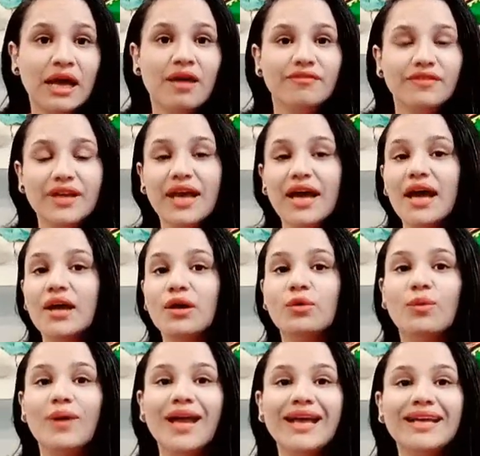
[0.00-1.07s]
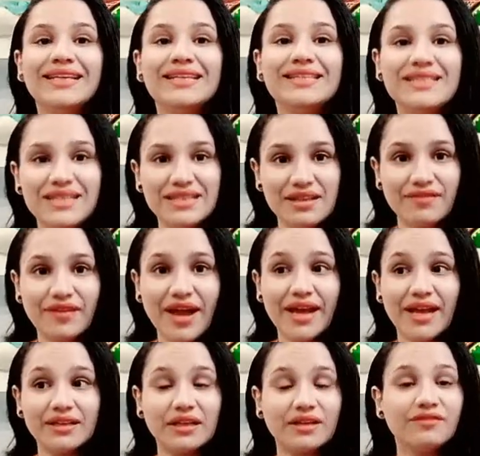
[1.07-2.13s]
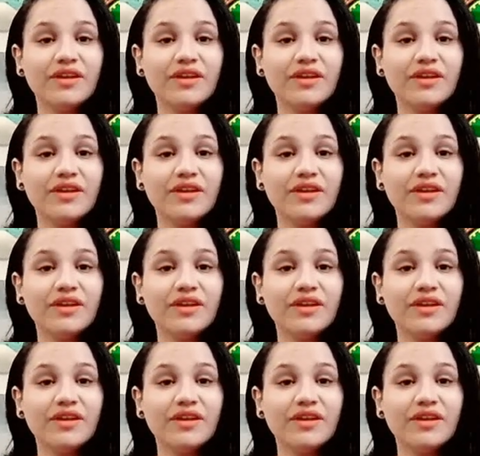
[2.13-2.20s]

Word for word: فيها اجواء جديده في حياتك